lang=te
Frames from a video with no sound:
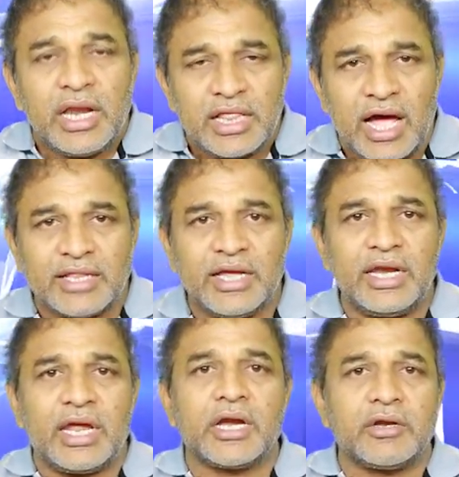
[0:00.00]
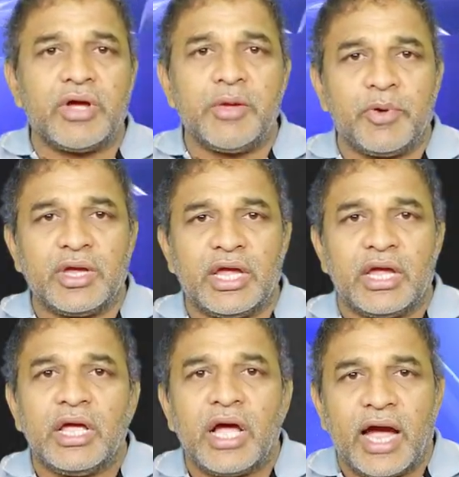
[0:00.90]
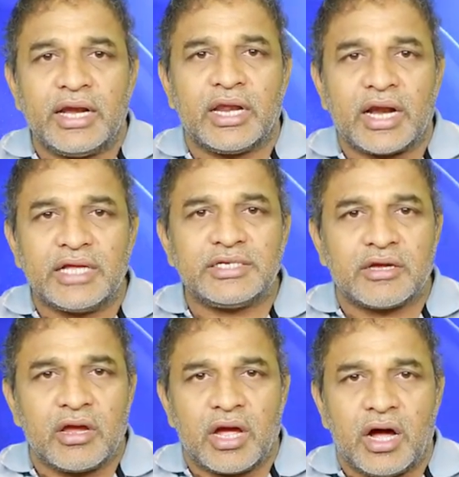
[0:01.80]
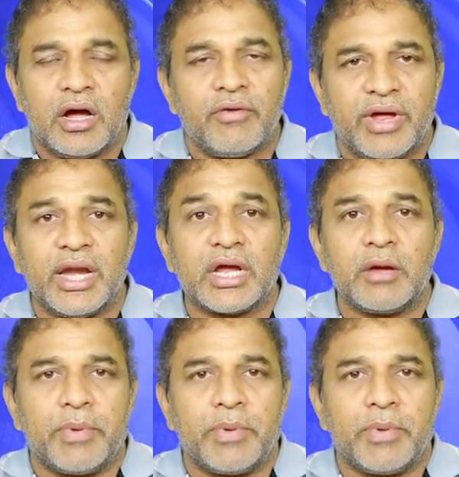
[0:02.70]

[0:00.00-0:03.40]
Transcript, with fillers: లేదా అదే నెగిటివ్ అయిపోయి ఆయన రాజకీయంగా వెనక్కి